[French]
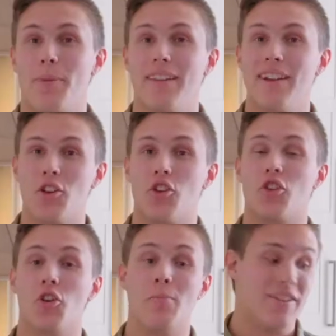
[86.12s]
Pendant que
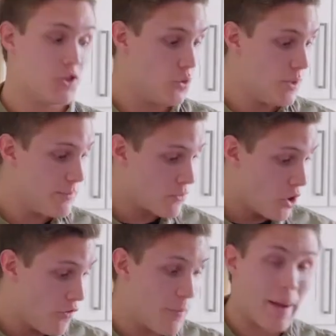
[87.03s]
notre omelette cuit,
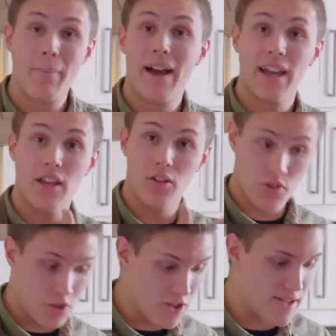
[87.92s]
on va préparer
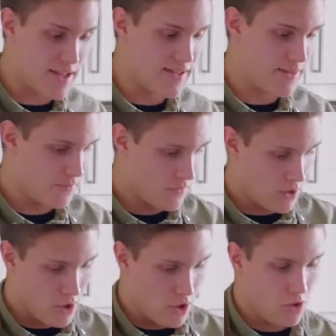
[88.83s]
notre salsa.
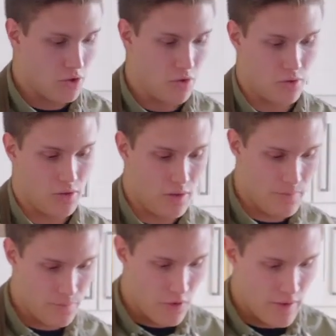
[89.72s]
Donc
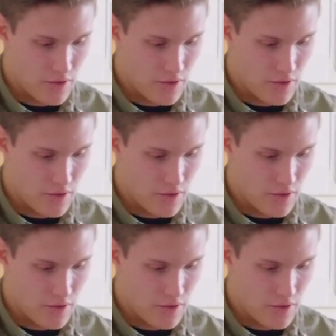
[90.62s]
on va